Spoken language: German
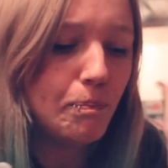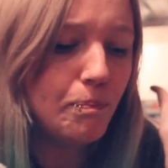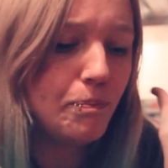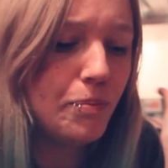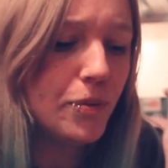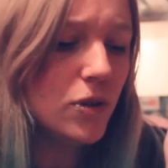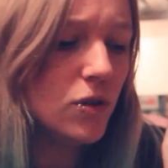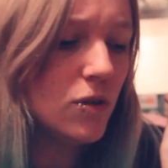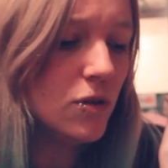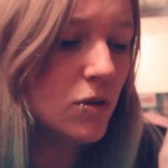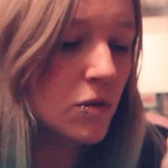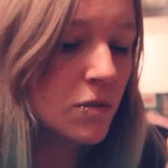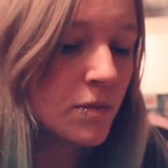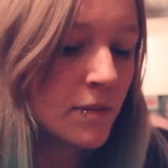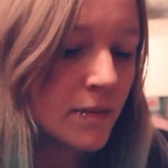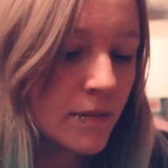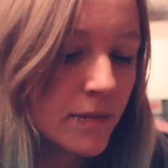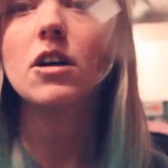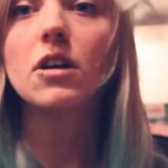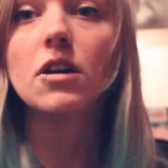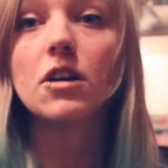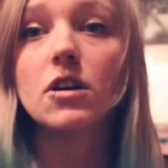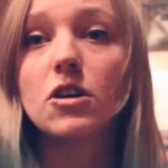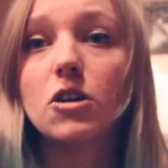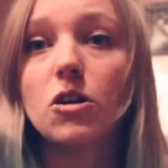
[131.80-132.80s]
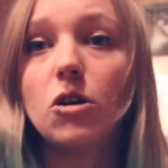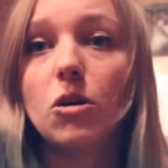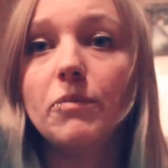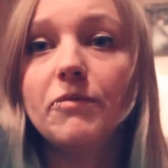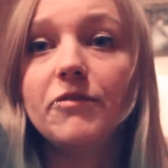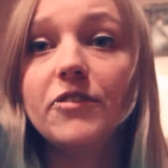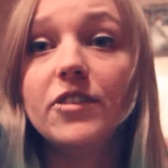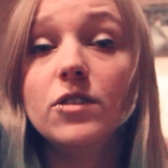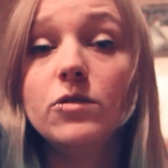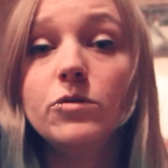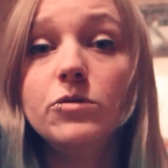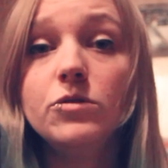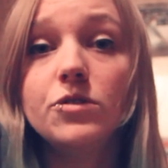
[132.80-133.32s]
boom!
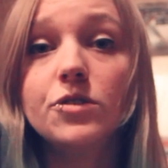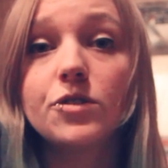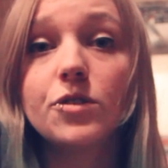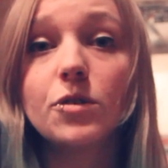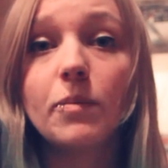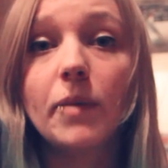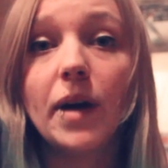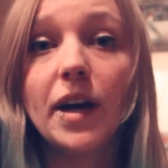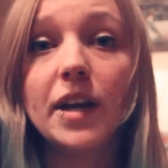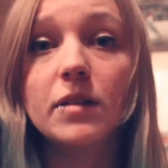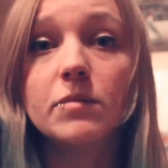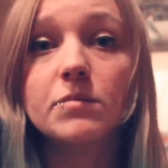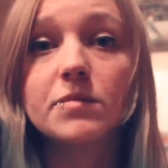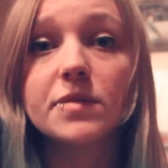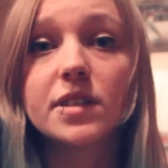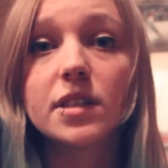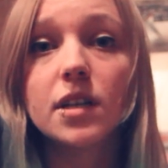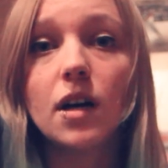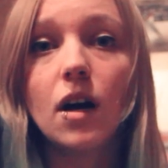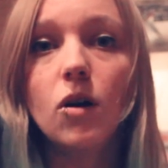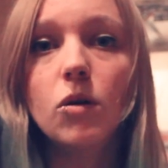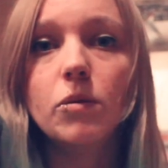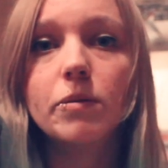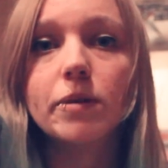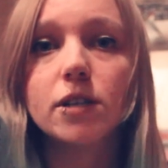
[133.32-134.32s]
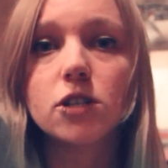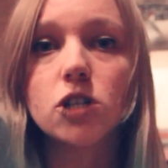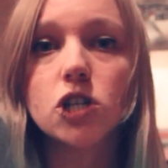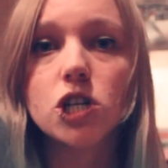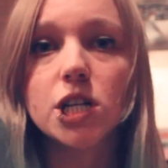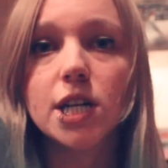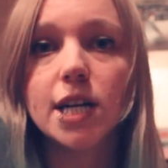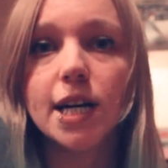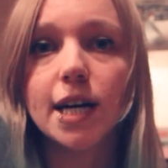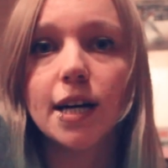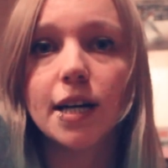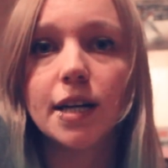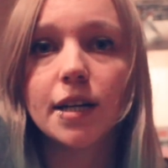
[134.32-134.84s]
Kommen wir nun zu meinem
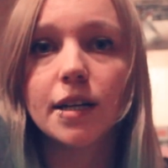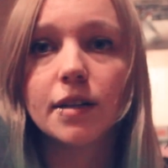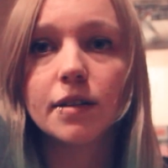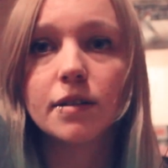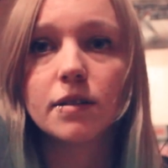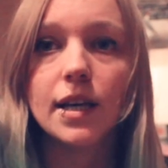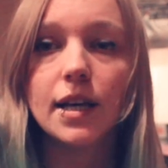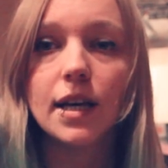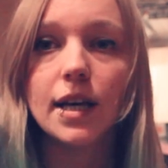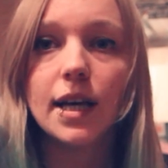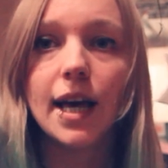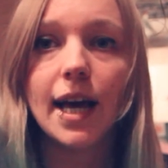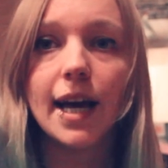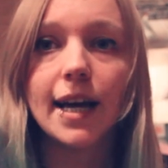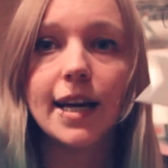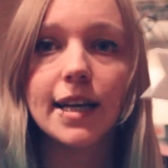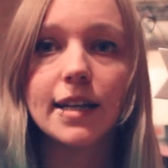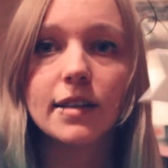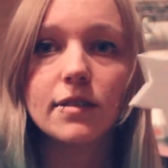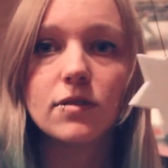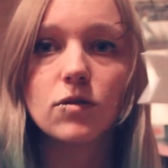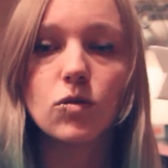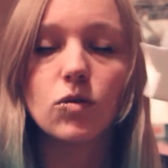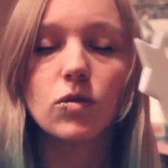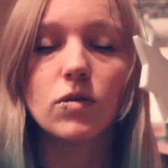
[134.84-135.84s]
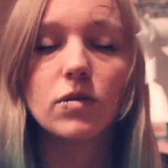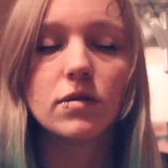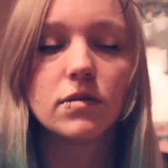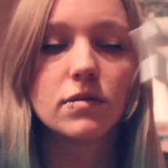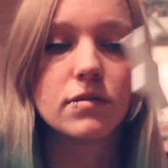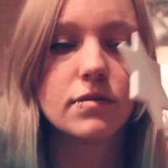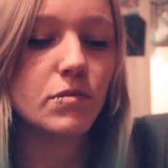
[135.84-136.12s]
Zauberstern. Er geht... Oh,